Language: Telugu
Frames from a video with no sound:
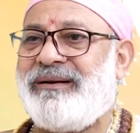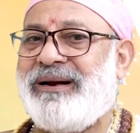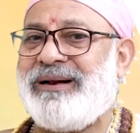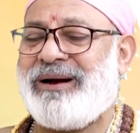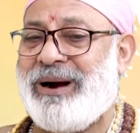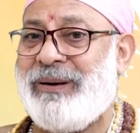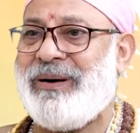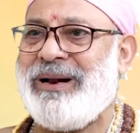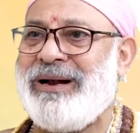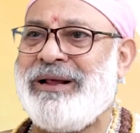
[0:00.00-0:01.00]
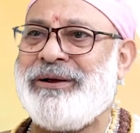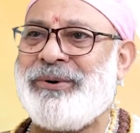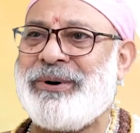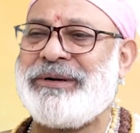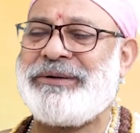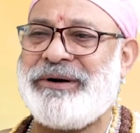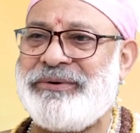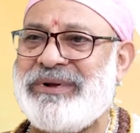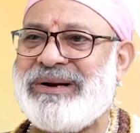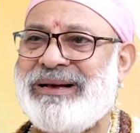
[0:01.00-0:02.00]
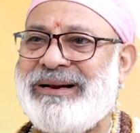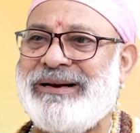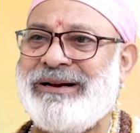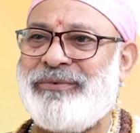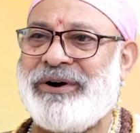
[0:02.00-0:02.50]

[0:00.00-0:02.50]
కానీ కావాలని ఇంకొకరికి చెడు జరగాలని